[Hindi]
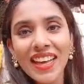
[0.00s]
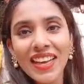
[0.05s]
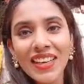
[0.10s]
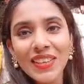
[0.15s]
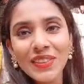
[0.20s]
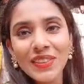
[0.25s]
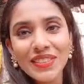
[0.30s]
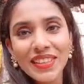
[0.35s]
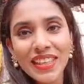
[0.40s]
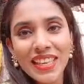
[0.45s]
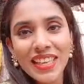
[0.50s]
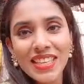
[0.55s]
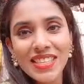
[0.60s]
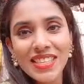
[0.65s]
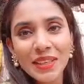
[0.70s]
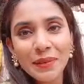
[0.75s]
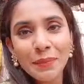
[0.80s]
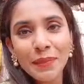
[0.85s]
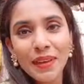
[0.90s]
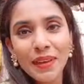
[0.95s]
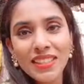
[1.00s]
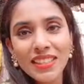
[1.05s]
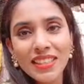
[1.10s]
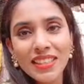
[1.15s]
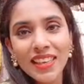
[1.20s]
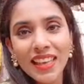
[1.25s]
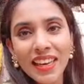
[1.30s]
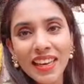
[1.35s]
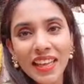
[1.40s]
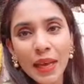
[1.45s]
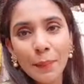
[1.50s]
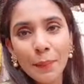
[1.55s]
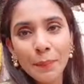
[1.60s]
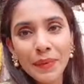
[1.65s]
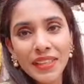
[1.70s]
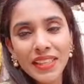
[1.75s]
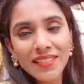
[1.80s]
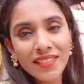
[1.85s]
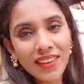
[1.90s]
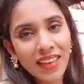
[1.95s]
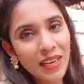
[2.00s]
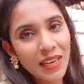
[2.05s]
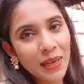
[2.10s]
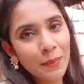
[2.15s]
कुंतेज शर्मा जी कह रहे हैं हैप्पी दिवाली